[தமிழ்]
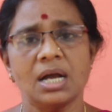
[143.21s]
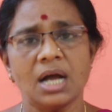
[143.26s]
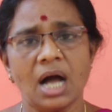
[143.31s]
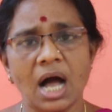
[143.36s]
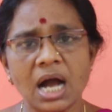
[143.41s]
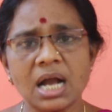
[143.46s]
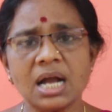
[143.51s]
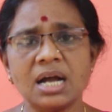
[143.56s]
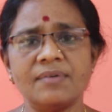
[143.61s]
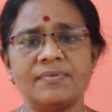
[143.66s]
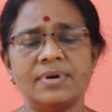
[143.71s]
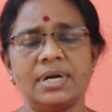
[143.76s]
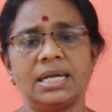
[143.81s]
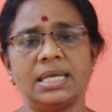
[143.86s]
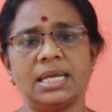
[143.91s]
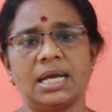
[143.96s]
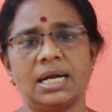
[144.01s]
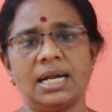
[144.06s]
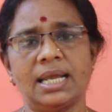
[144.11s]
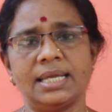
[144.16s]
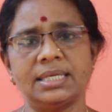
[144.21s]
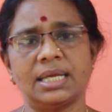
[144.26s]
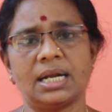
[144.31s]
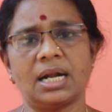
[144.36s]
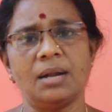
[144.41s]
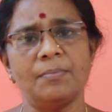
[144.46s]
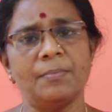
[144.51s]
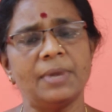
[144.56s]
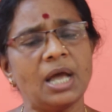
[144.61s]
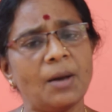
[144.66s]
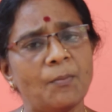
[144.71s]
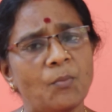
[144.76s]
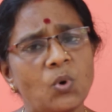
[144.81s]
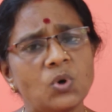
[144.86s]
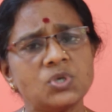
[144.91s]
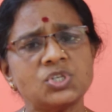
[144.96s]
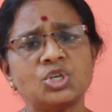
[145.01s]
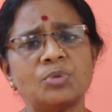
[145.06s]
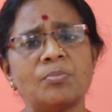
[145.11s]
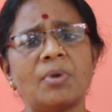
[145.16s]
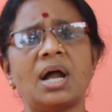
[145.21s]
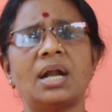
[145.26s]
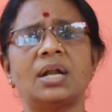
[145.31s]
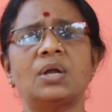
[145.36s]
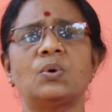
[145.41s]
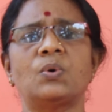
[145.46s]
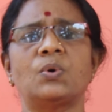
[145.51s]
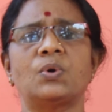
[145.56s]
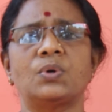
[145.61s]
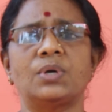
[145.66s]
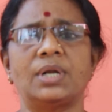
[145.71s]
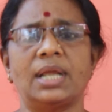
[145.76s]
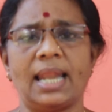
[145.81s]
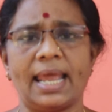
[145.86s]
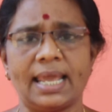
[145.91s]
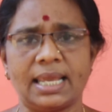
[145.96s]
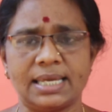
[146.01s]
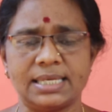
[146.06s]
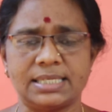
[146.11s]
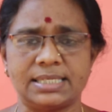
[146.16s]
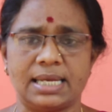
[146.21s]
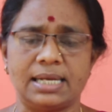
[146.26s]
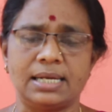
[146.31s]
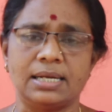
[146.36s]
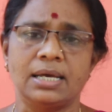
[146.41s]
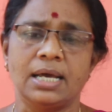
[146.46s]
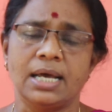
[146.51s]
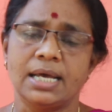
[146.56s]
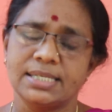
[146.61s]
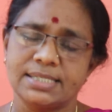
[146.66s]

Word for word: காக்க வேண்டிய இளைஞர்கள் மிக மோசமான ஒரு நிலைக்கு செல்லி